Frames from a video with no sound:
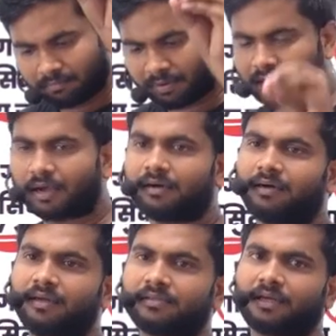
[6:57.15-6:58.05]
मैं
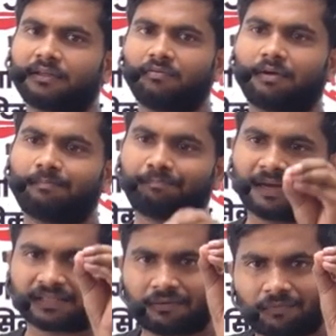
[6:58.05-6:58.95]
गारंटी के साथ कहूंगा
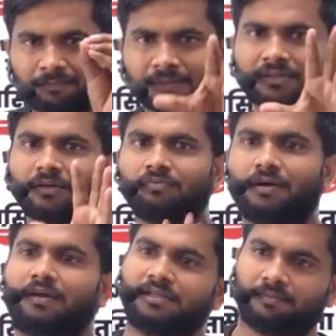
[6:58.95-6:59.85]
पैसा वापस कर
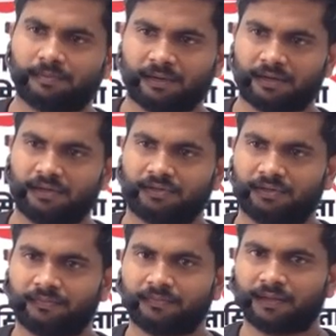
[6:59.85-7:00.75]
दूंगा नहीं समझ में आया
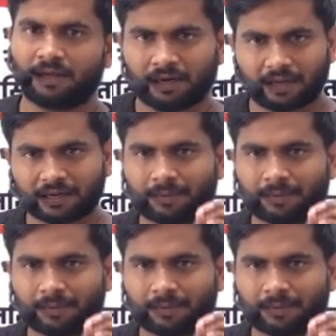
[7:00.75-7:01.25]
रीजनिंग लेकिन आप